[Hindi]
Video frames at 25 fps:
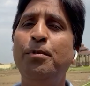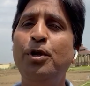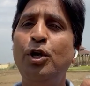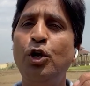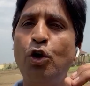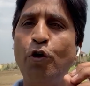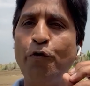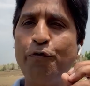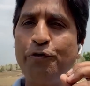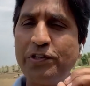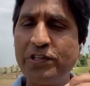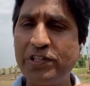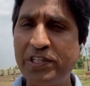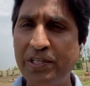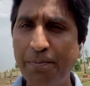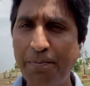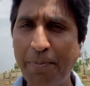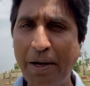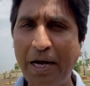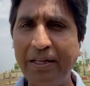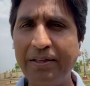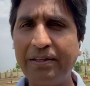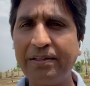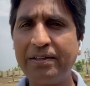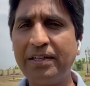मेरे ऑफिस से
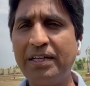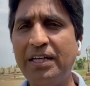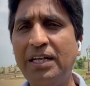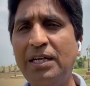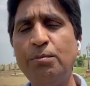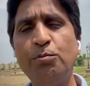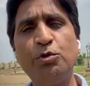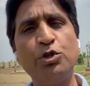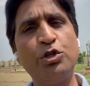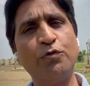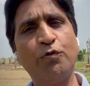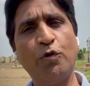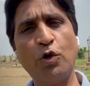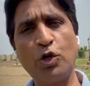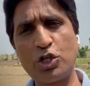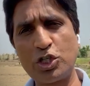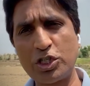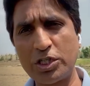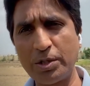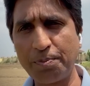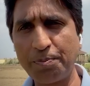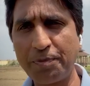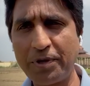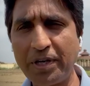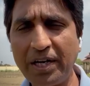बात करें मुझे
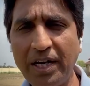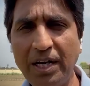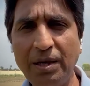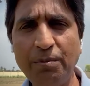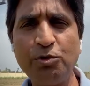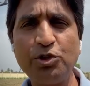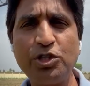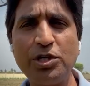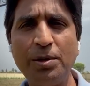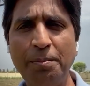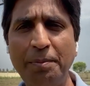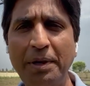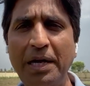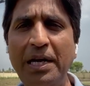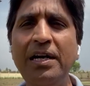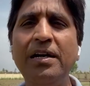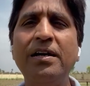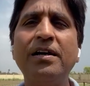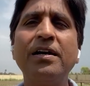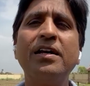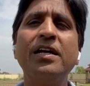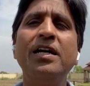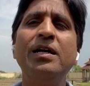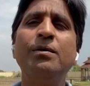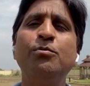व्हाट्सएप करें मुझे मेल
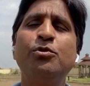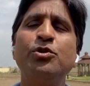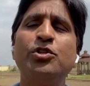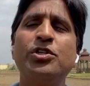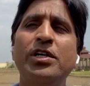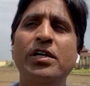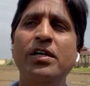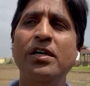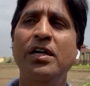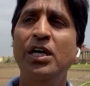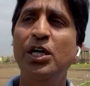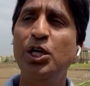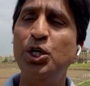करें मुझे